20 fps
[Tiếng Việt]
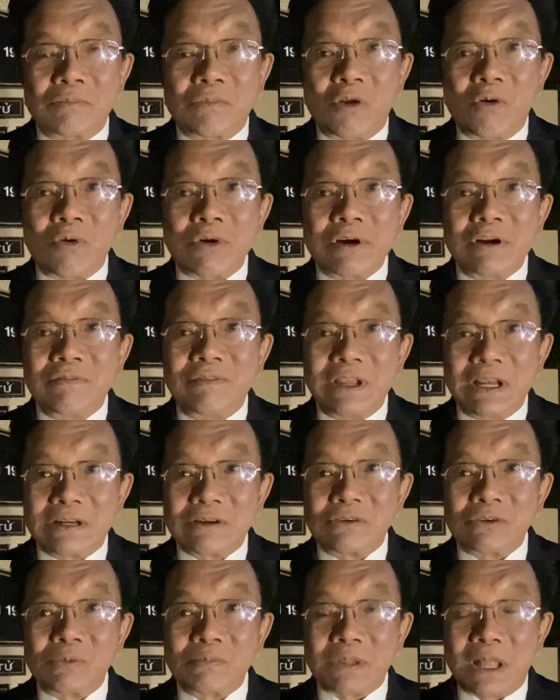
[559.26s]
của người Việt
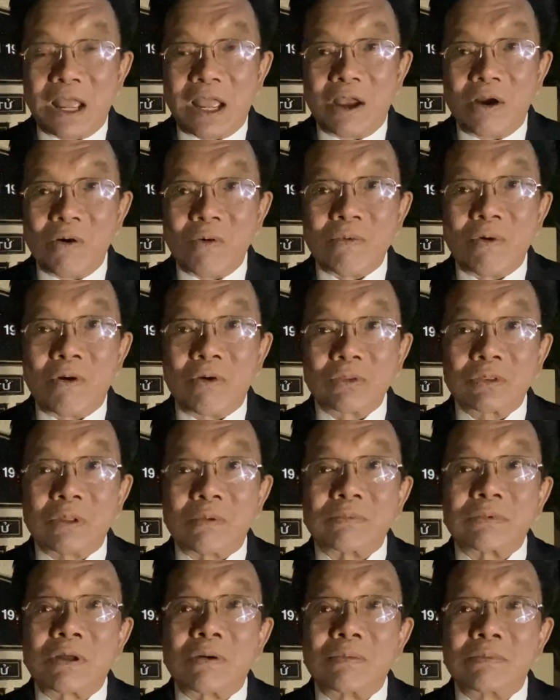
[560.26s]
của chúng ta ủng hộ
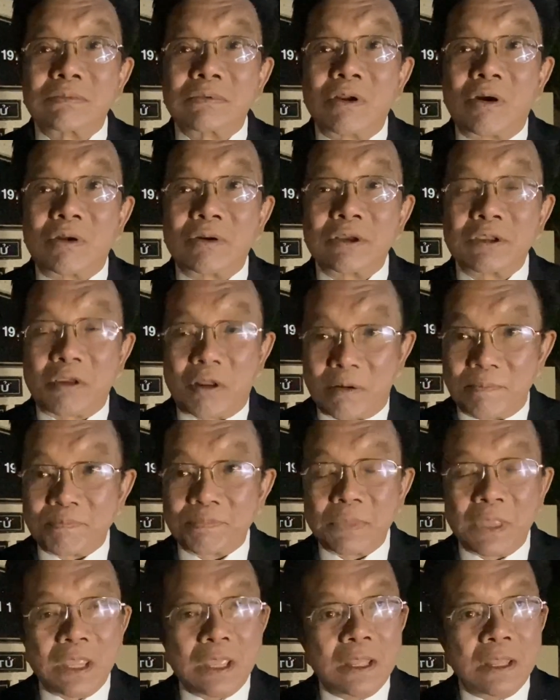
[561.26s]
Tổng thống Donald Trump.
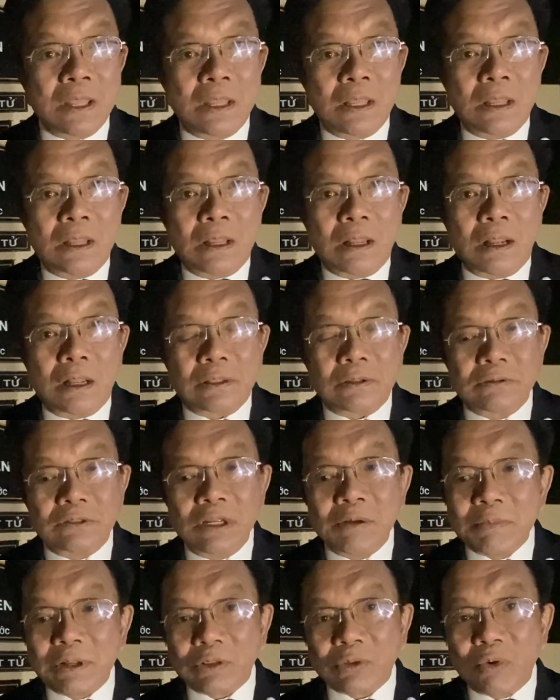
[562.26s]

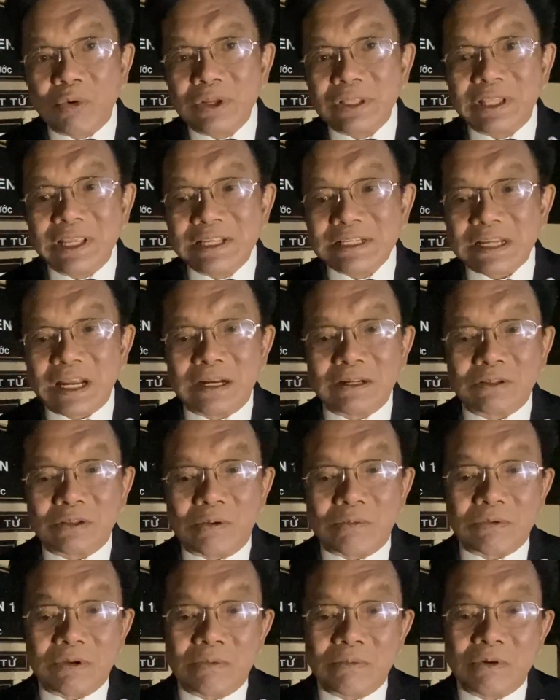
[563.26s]
Nhưng mà tôi tin rằng
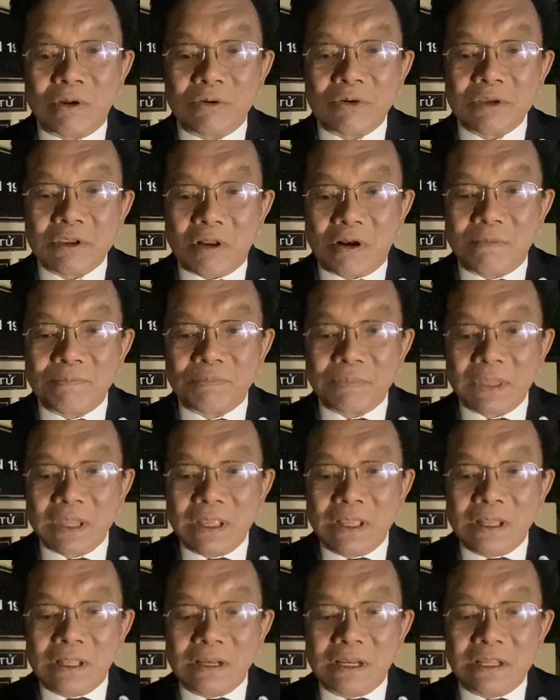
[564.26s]
Tổng thống Donald Trump,
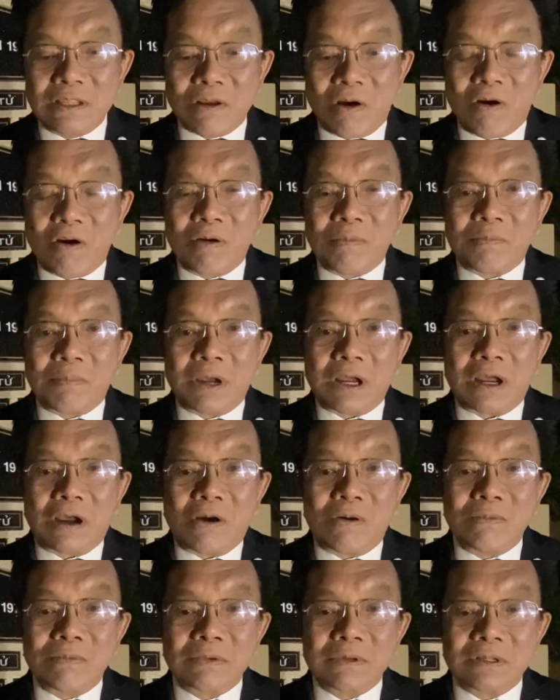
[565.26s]
lý do mà
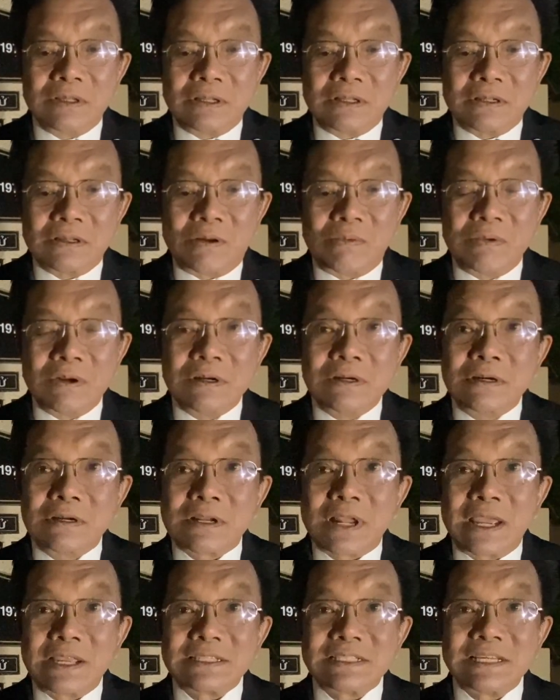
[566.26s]
ông không ưa
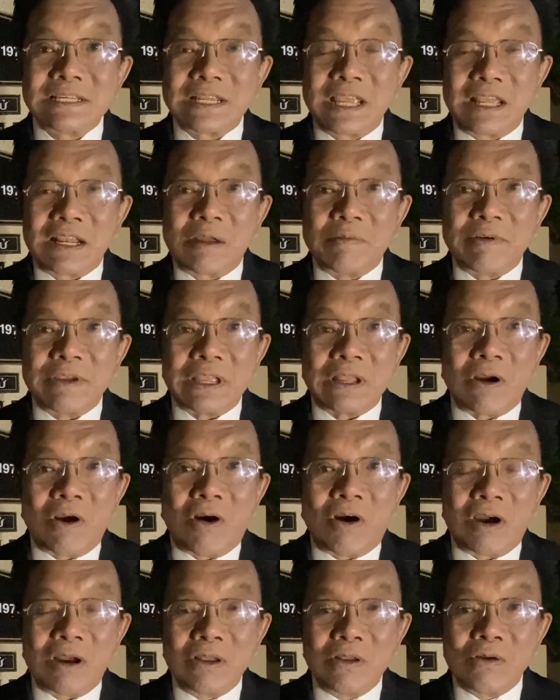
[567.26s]
đài CNN là vì
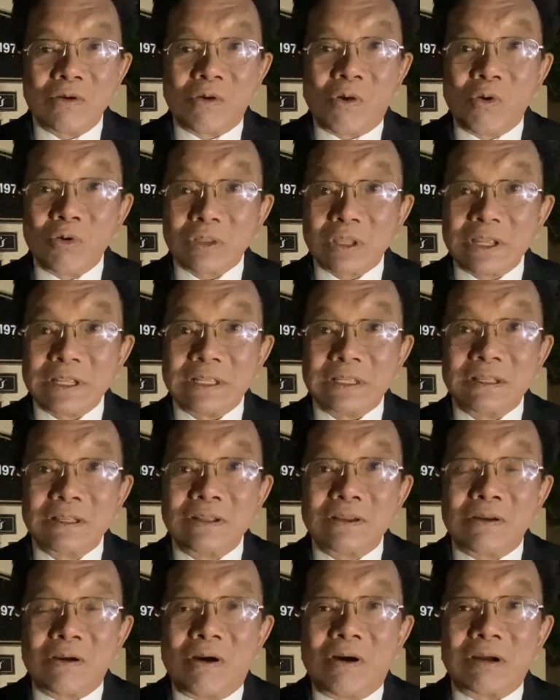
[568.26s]
họ cố tình,
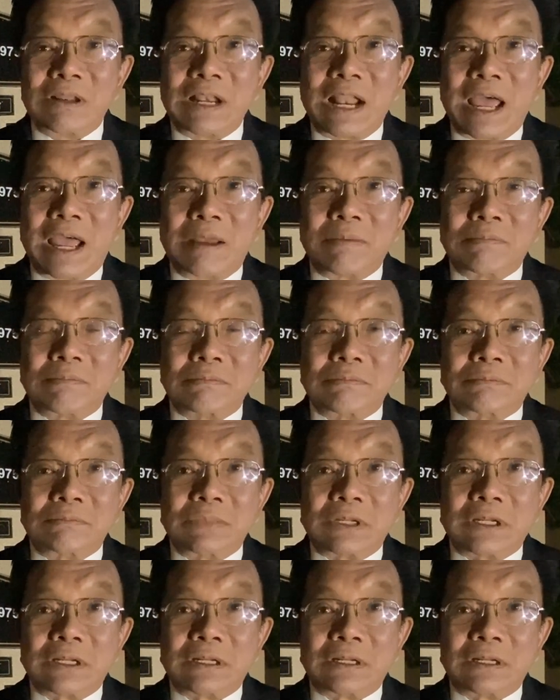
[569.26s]
họ làm